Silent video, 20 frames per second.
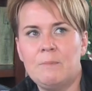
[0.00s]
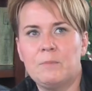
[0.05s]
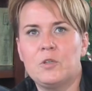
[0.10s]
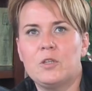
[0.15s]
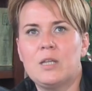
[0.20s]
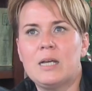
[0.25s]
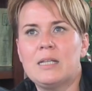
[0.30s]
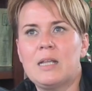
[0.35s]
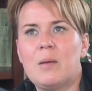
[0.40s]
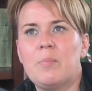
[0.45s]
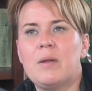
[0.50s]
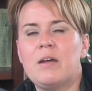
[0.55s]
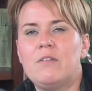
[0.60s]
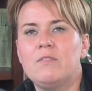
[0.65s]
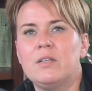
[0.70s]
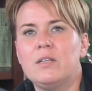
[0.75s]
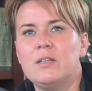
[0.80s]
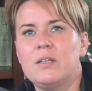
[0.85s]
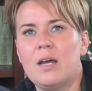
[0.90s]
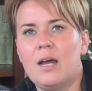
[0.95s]
to tak
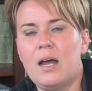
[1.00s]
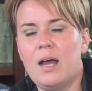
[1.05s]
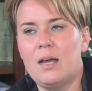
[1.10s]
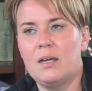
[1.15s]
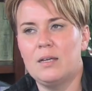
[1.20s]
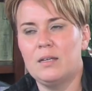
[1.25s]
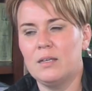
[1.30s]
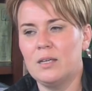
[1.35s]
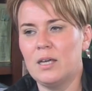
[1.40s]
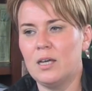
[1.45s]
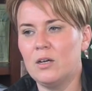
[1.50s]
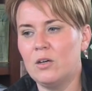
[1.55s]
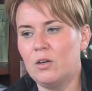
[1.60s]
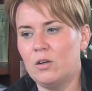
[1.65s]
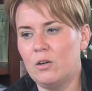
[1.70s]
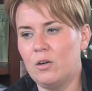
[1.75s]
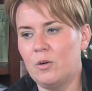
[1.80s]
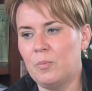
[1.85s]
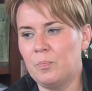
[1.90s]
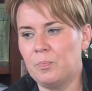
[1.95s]
naprawdę ta
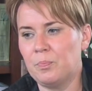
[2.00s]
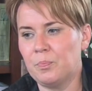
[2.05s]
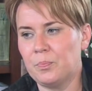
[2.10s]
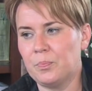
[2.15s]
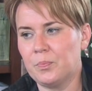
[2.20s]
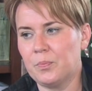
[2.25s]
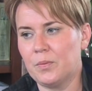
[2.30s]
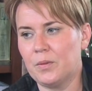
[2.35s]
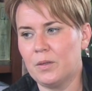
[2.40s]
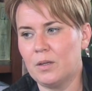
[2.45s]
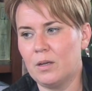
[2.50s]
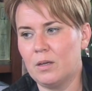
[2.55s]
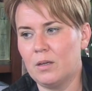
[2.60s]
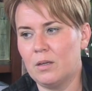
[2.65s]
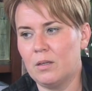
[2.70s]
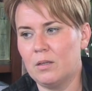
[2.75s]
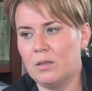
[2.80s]
jego mm,